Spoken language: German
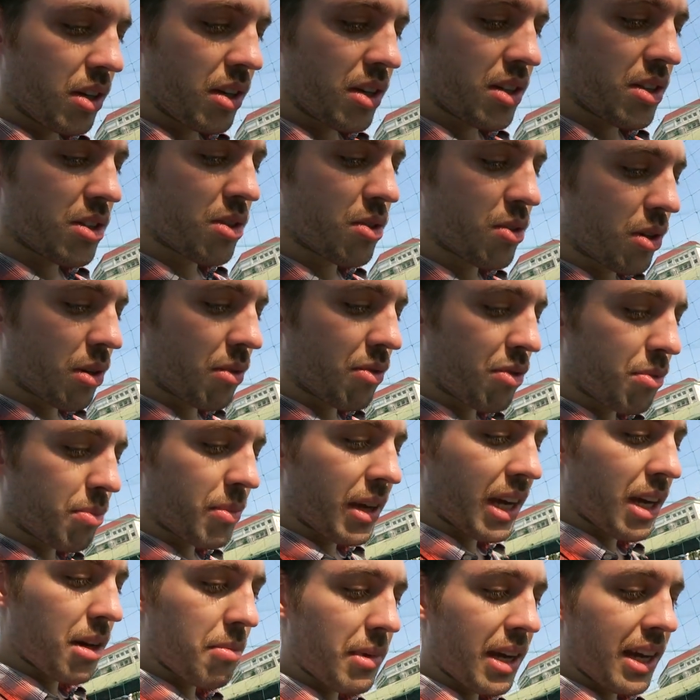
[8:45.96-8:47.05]
in Zukunft
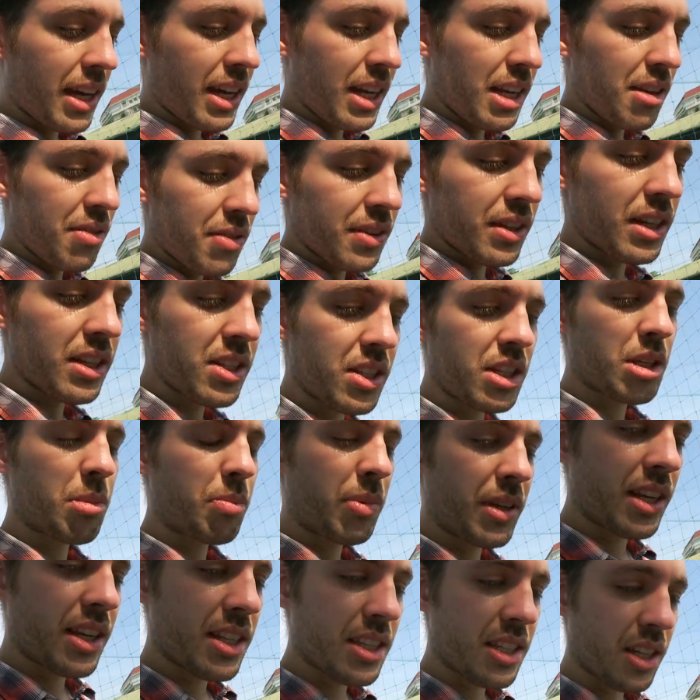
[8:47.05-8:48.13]
mehr und mehr Hilfe. Also ich
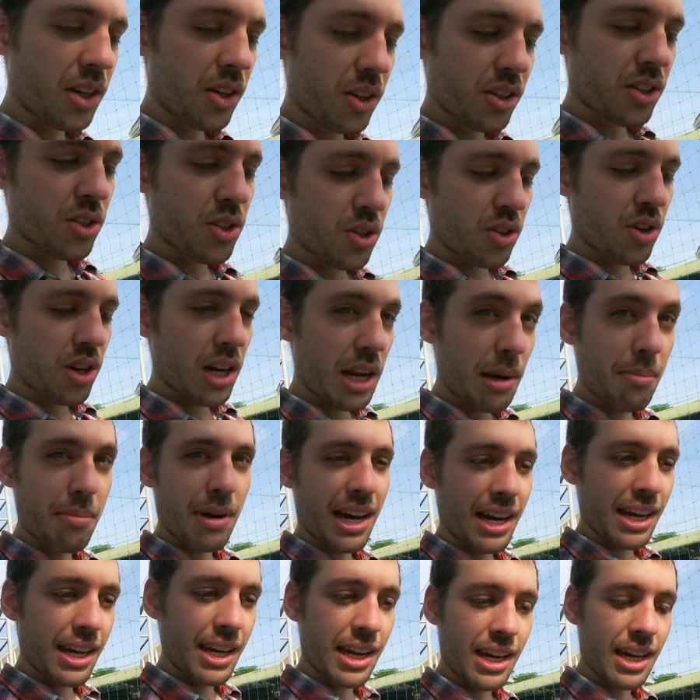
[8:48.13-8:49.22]
bin jetzt auch schon
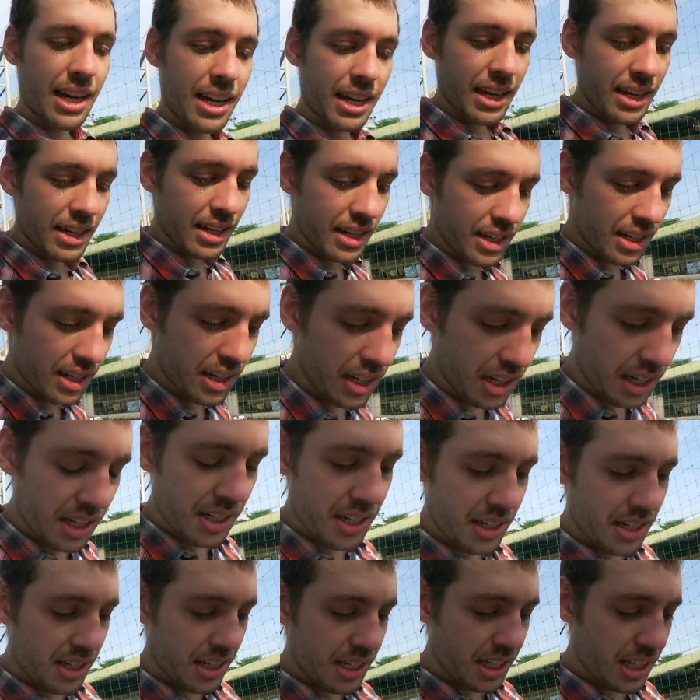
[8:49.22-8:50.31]
dabei, ein
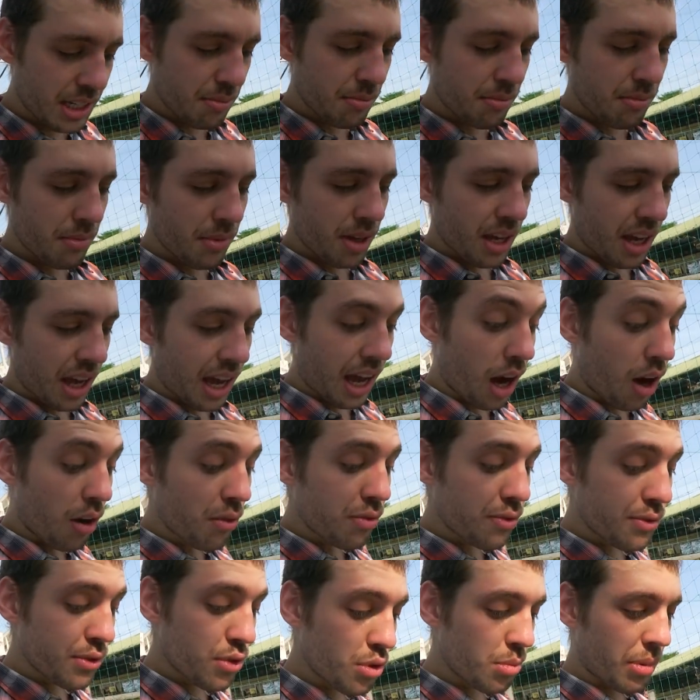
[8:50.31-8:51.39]
Team
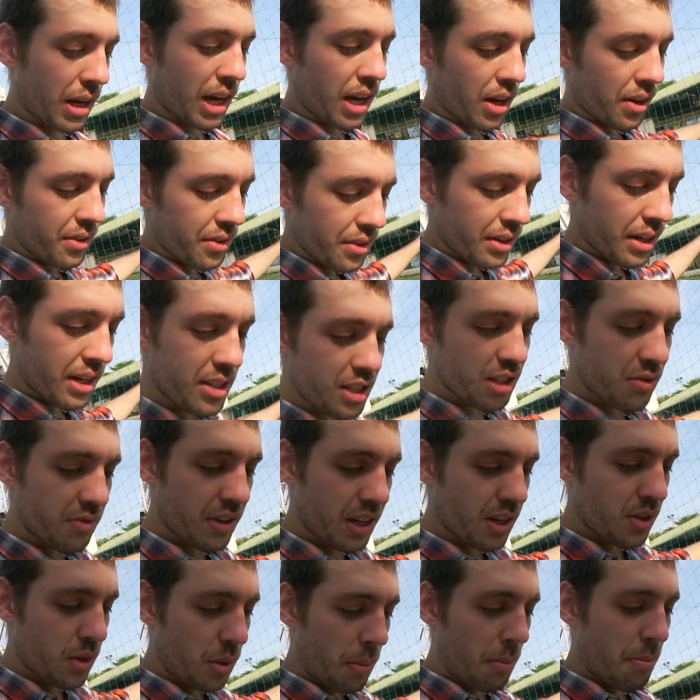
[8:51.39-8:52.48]
aufzubauen. Also
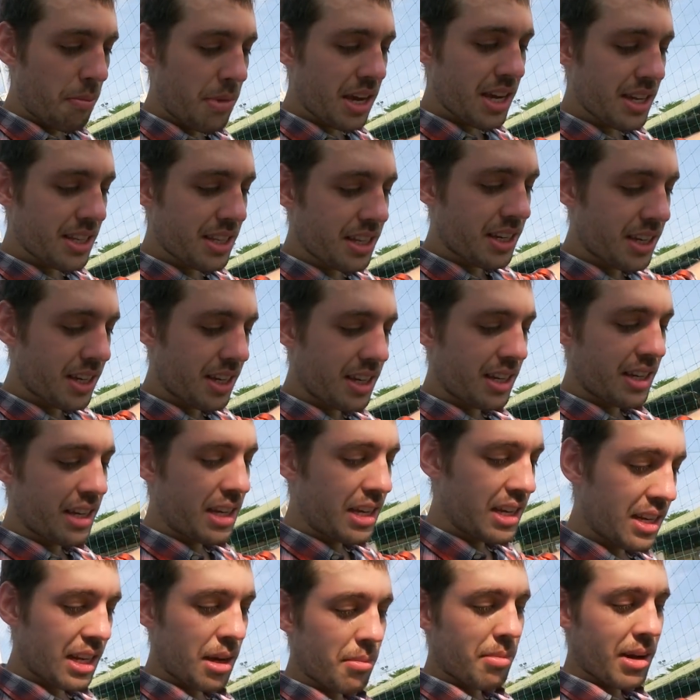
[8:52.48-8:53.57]
wenn du mit
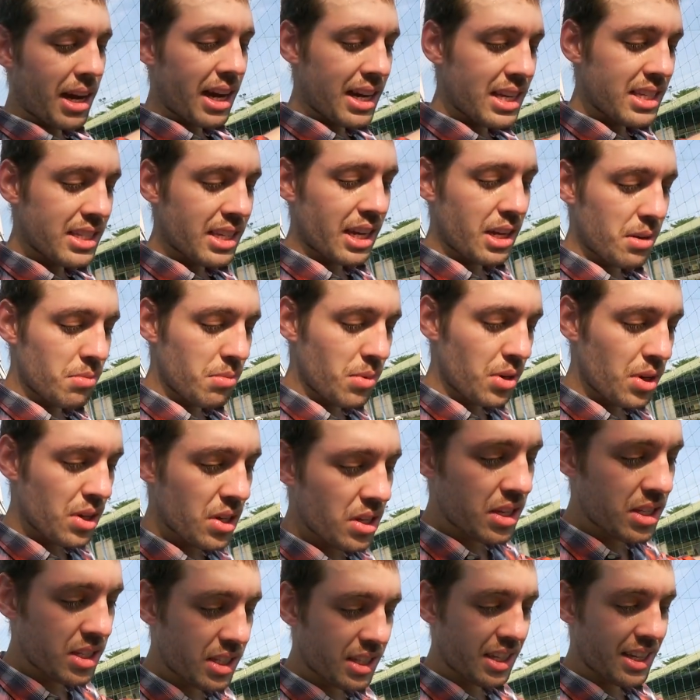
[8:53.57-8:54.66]
dabei sein
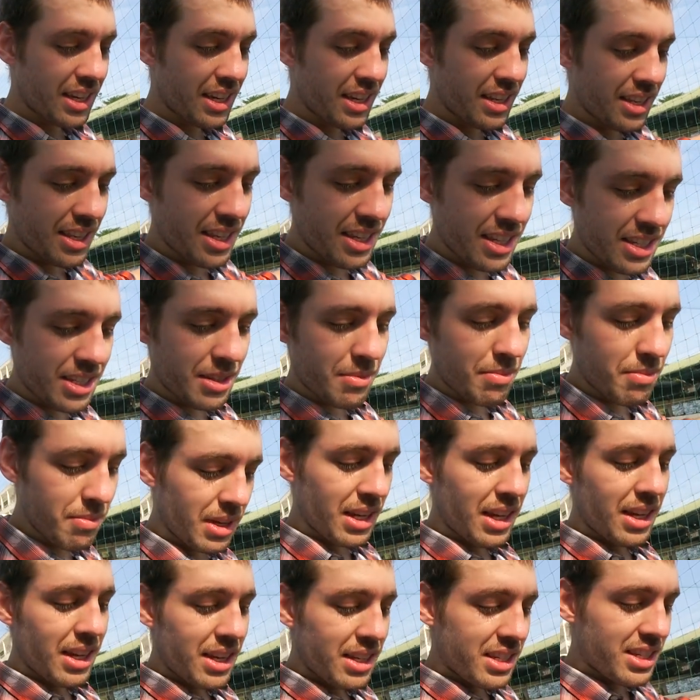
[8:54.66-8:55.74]
möchtest in diesem
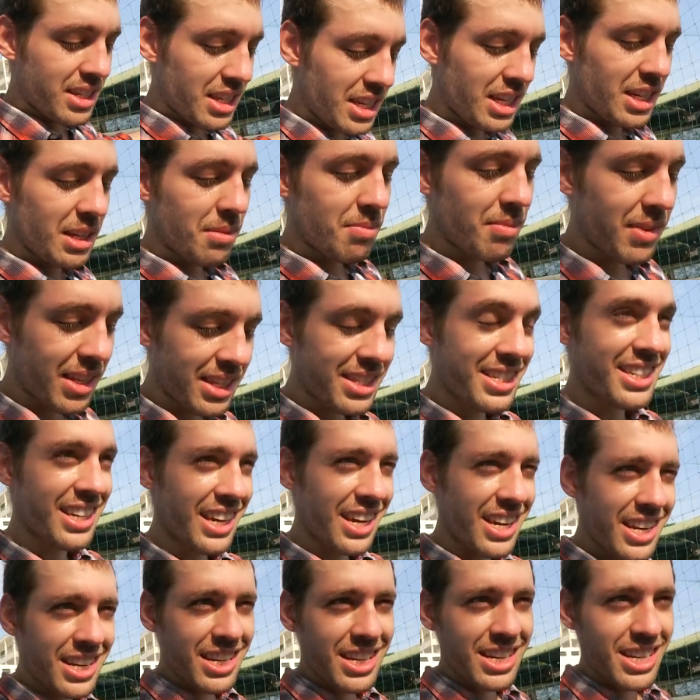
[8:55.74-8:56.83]
Team, dass ich
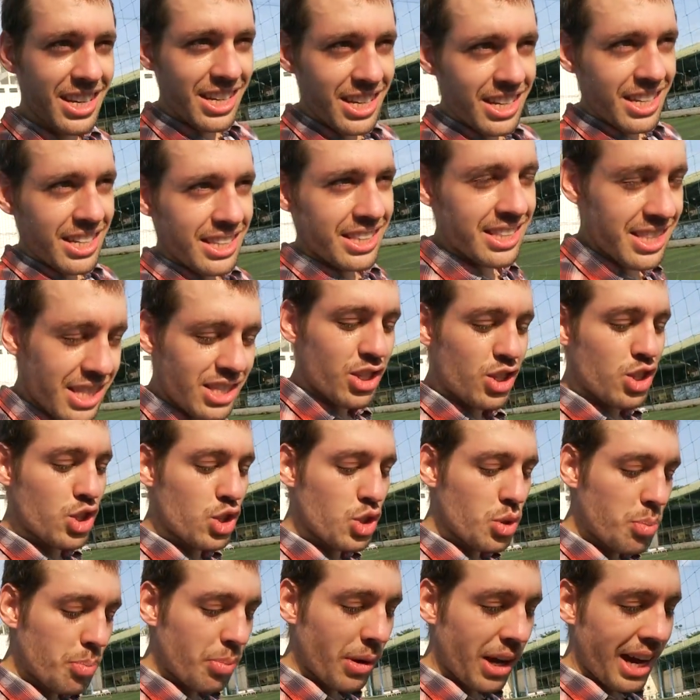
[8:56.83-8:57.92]
ein
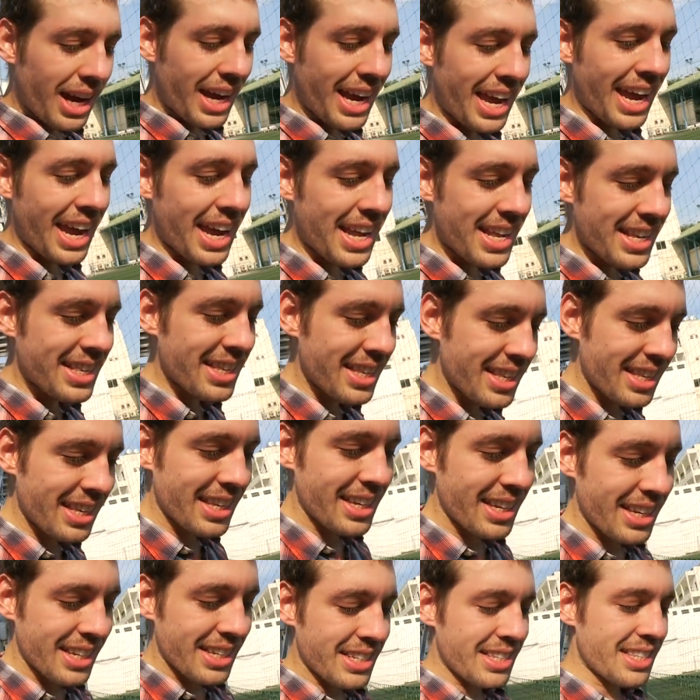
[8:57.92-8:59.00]

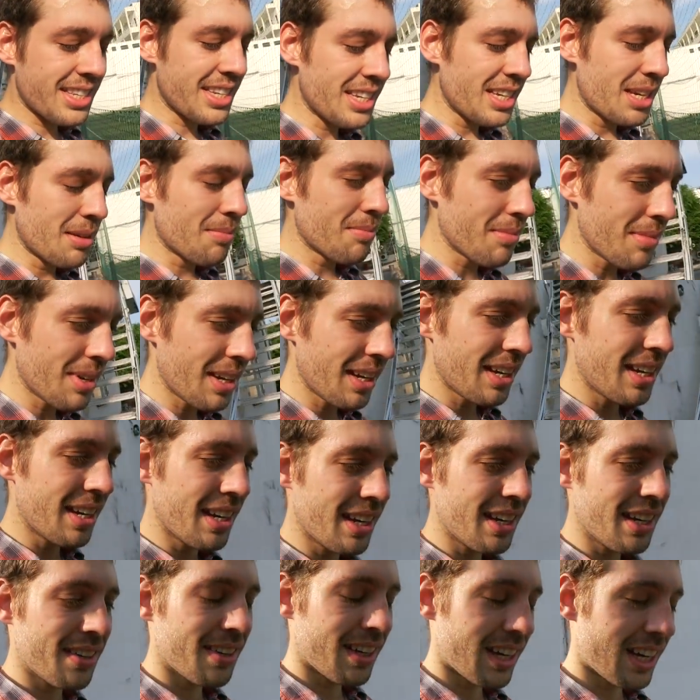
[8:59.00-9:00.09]
Superhelden-Team,
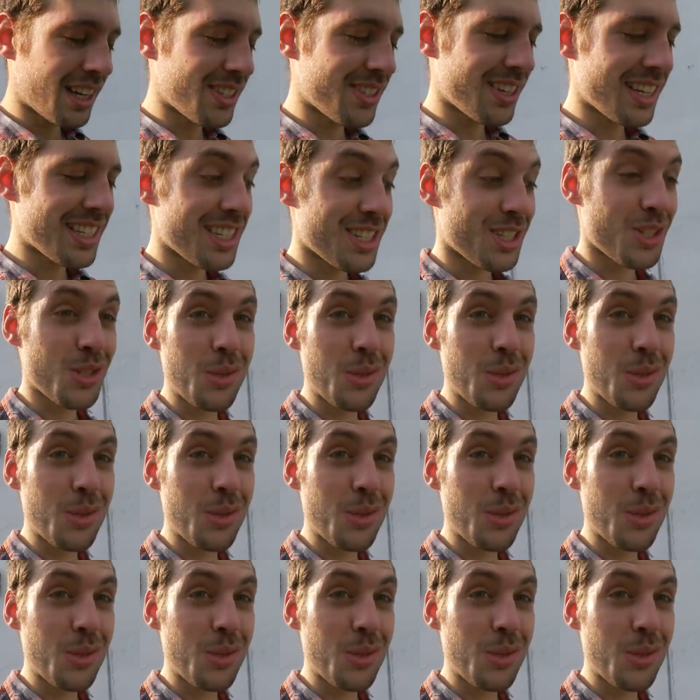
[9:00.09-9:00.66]
äh, also dass ich